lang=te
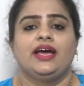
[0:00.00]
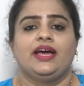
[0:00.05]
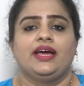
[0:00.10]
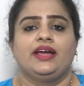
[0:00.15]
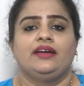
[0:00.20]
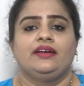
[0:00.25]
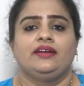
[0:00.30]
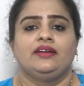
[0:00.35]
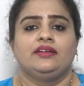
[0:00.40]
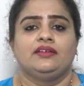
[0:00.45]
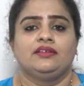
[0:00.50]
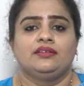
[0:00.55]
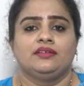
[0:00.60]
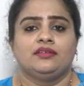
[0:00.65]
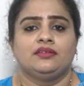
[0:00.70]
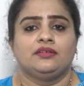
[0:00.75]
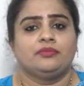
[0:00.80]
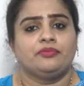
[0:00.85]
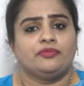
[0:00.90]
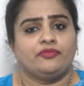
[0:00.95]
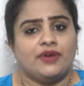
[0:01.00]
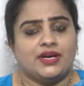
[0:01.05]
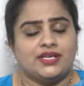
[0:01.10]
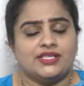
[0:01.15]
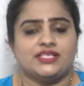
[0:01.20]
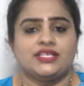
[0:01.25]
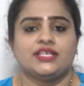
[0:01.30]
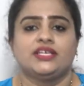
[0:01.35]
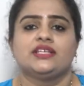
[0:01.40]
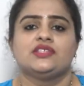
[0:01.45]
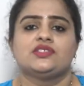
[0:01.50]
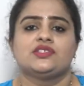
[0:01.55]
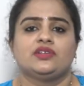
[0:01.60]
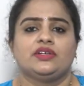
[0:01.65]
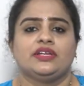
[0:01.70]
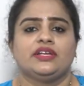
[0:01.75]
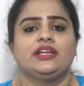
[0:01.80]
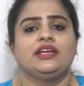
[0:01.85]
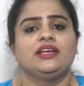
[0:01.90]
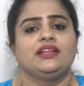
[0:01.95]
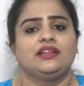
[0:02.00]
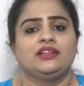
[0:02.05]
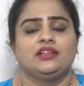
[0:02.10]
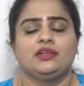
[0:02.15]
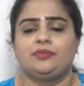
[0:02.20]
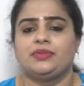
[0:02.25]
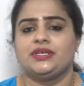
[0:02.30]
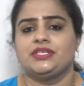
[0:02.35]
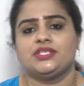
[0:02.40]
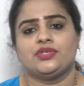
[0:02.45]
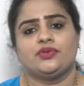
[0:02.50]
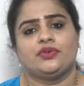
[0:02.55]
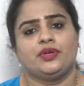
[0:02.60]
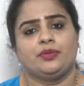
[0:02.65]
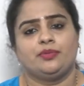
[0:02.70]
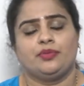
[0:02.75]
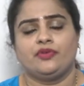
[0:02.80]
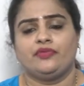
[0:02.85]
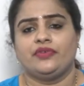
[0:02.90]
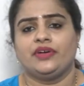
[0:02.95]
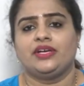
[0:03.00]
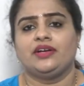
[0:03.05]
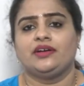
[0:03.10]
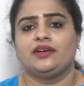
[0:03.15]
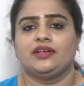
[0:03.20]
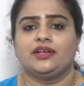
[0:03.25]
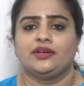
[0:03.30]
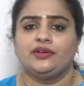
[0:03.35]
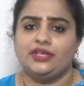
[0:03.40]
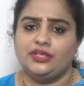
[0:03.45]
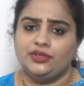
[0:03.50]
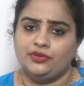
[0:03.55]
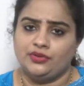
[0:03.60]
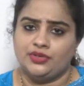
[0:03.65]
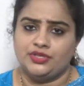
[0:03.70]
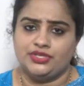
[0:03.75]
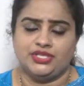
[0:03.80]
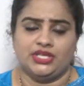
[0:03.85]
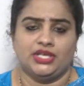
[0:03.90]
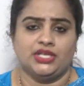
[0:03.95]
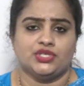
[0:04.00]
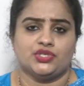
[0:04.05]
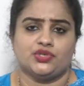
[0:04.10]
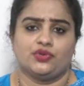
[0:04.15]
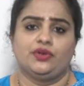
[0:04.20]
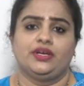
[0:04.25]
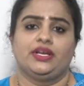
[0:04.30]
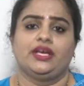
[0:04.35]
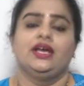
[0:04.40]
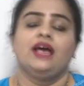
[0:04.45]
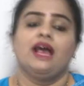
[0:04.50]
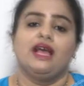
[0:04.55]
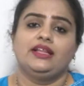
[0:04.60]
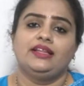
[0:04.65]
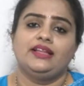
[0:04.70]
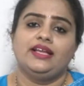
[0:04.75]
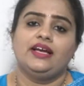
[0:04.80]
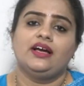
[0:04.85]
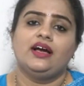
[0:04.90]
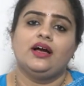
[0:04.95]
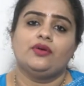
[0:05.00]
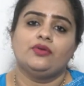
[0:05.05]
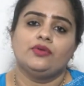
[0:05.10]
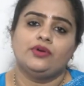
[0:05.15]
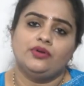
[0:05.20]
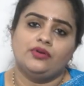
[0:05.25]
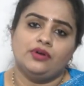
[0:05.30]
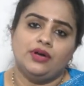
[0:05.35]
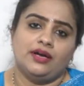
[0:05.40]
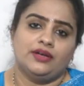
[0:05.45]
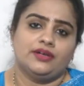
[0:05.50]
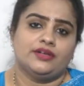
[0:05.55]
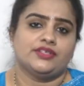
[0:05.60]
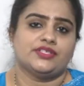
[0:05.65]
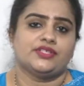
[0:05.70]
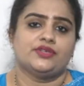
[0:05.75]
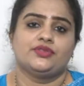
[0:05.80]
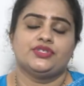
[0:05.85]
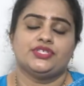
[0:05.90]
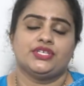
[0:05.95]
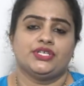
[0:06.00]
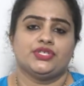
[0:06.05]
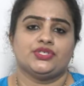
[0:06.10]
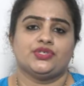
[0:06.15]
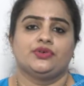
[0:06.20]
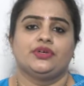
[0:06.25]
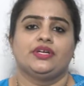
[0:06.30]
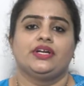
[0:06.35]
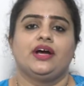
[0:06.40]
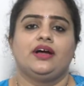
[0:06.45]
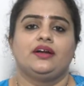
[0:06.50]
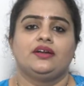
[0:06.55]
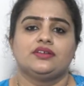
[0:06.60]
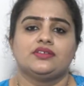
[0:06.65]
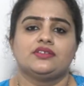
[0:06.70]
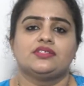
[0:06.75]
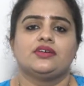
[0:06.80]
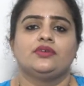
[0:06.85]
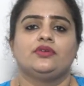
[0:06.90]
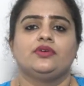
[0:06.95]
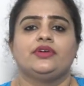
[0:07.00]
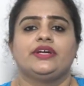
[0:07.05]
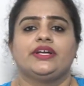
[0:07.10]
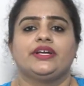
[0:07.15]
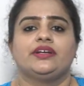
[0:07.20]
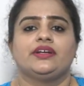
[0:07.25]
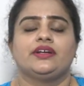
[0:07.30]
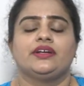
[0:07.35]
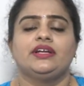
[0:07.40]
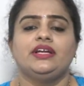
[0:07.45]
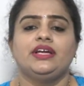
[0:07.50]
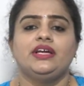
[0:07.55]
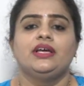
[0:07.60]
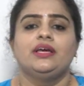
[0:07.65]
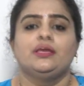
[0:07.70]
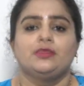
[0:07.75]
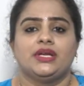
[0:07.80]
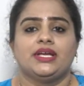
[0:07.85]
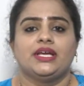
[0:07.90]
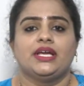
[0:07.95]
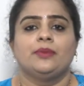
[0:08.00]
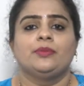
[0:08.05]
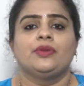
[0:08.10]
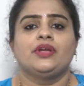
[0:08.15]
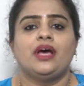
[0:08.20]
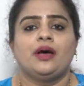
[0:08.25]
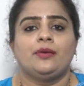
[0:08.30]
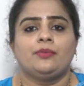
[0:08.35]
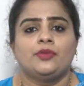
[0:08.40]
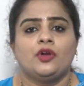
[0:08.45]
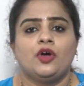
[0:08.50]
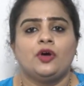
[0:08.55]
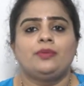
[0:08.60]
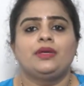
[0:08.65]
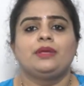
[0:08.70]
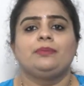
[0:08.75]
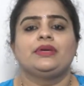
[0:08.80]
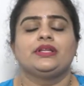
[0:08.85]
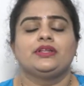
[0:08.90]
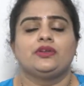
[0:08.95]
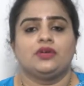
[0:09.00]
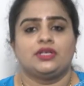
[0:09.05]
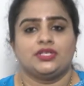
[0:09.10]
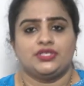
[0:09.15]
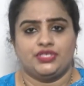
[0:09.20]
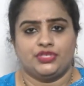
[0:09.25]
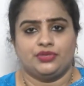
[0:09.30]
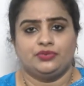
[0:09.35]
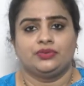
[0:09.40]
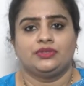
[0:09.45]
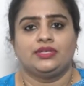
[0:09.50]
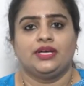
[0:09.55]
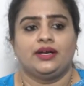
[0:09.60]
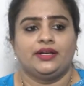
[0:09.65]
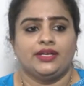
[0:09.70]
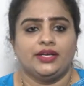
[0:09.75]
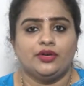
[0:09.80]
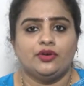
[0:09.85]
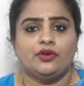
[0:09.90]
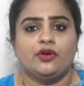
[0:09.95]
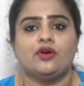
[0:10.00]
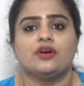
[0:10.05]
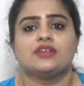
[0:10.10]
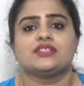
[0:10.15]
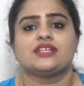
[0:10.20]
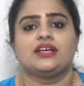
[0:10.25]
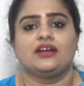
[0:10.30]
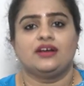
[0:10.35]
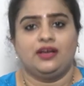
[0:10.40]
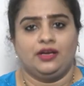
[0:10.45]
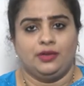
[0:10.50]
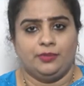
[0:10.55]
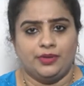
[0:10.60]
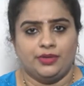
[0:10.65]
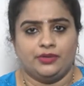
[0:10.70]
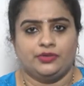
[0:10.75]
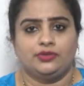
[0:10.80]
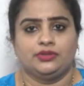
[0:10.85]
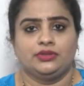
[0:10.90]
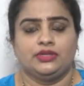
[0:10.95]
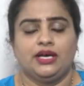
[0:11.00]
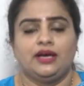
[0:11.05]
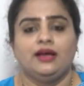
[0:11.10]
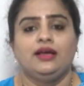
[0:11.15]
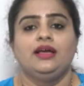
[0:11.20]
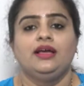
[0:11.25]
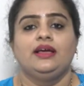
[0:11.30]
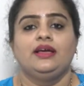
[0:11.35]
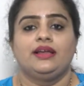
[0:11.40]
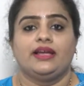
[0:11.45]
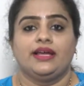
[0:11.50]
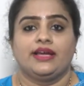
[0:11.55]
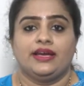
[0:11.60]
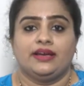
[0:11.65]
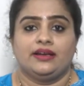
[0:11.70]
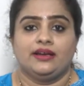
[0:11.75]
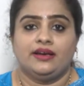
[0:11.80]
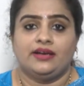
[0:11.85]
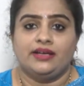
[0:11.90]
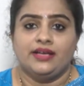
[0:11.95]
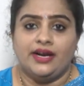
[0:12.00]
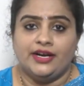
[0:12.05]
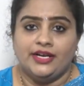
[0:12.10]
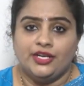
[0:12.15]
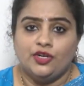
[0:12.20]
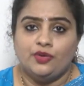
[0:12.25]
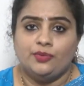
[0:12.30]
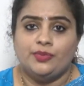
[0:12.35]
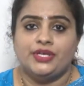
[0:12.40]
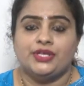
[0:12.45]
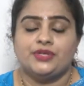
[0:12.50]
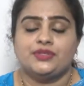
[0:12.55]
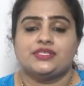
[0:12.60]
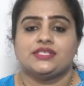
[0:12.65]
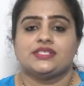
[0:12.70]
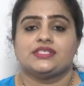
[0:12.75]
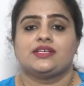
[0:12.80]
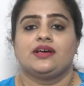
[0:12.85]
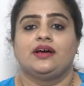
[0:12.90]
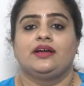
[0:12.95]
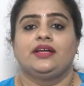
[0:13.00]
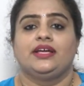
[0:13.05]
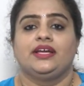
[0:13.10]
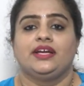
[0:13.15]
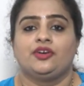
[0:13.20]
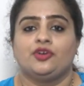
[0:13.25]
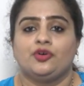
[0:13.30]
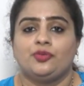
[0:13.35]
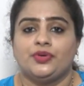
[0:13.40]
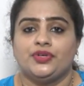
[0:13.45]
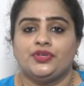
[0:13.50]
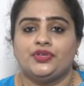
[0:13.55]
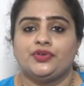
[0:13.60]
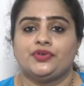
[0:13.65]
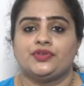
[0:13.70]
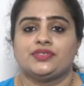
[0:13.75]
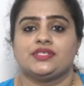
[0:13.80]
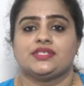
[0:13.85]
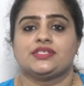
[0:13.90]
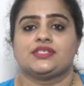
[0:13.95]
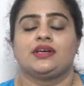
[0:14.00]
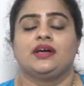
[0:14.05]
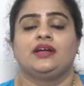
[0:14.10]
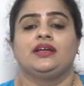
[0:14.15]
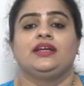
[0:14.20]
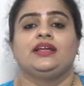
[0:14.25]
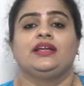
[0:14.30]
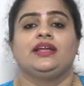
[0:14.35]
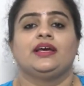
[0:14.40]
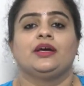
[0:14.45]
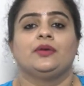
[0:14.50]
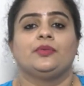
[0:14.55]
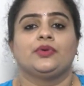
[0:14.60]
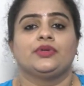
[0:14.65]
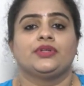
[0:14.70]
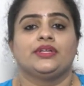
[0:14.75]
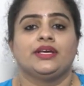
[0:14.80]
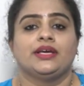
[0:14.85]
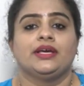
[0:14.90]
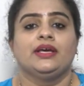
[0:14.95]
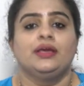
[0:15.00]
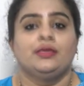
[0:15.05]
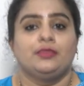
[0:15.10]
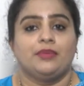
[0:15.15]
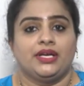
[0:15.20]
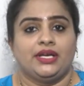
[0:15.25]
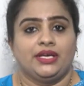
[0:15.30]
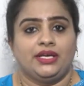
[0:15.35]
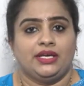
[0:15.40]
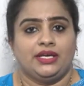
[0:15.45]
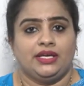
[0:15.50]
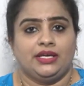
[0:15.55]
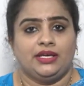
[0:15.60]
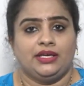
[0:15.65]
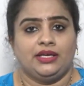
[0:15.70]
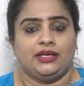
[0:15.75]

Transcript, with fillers: అండ్ uh, ఫాస్టింగ్ ఇన్సులిన్ ఇదంతా పీసీఓడి ప్రొఫైల్ అంటారు ఇది ఒకటి చేయించుకోండి అంతేకాకుండా ఒక అల్ట్రాసౌండ్ చేయించుకోండి అల్ట్రాసౌండ్లో ఏంటంటే మనకేమైనా అబ్నార్మల్ పెథాలజీ ఉందా అంటే గ్రాస్గా కనబడుతుందా లైక్ ఎట్లా అంటే అడినోమయోసిస్ కానీ ఎండోమెట్రియోసిస్ కానీ లేకపోతే మనకి